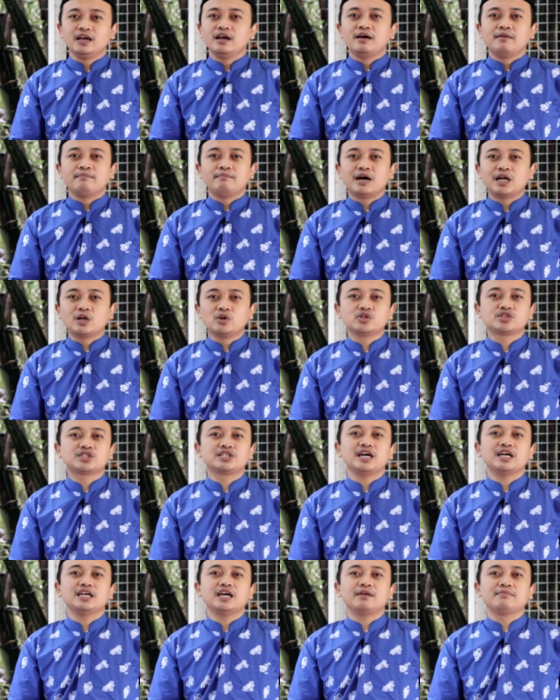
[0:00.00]

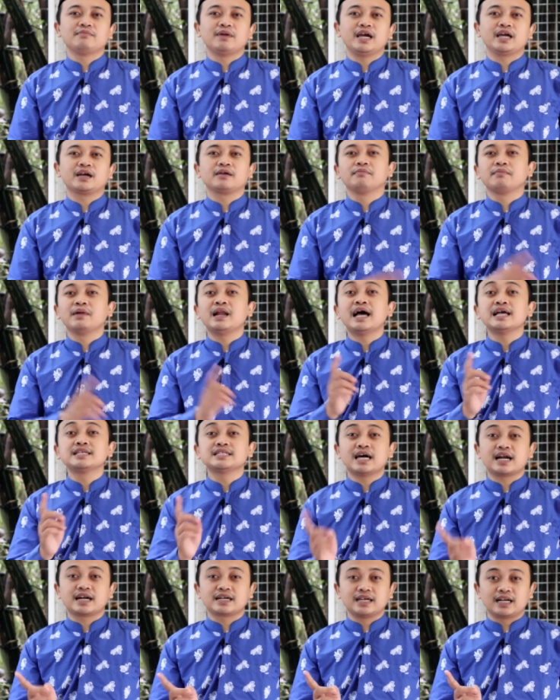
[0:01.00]
Manusia yang baik
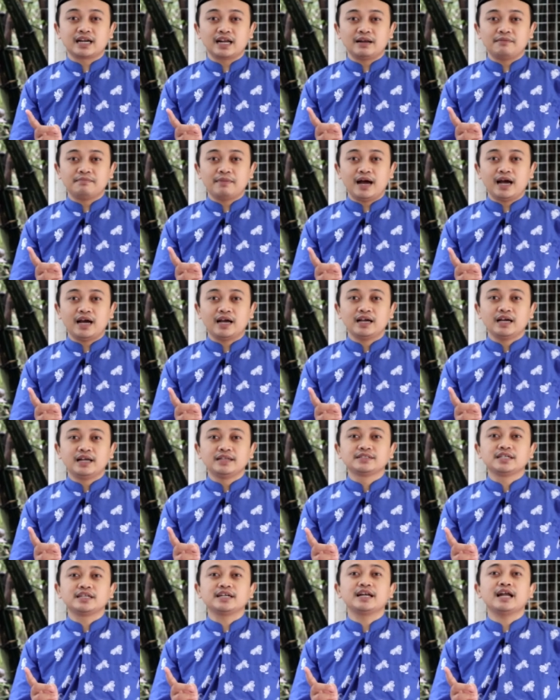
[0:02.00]
belajar dari lebah.
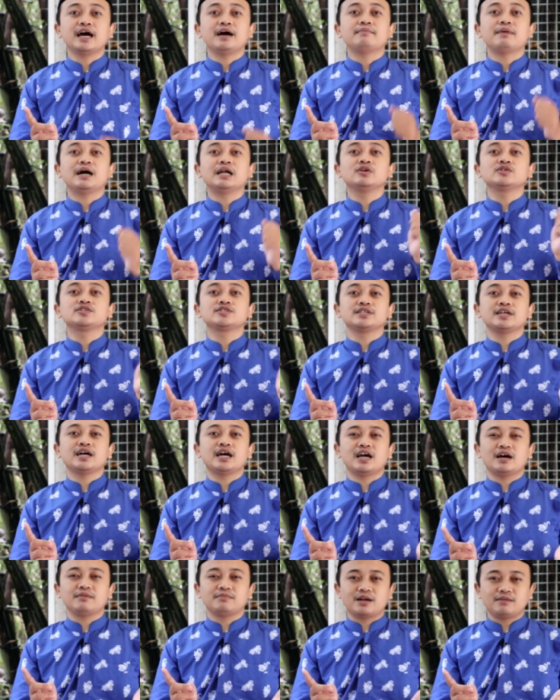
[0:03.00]
Jadilah manusia
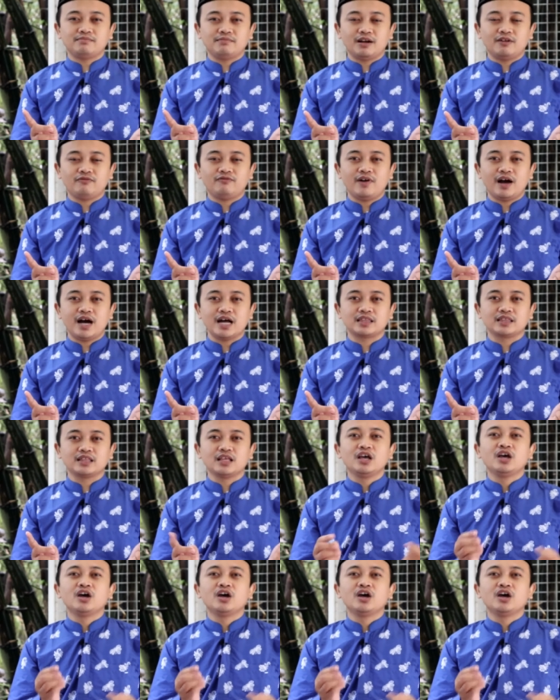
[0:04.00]
yang bermanfaat.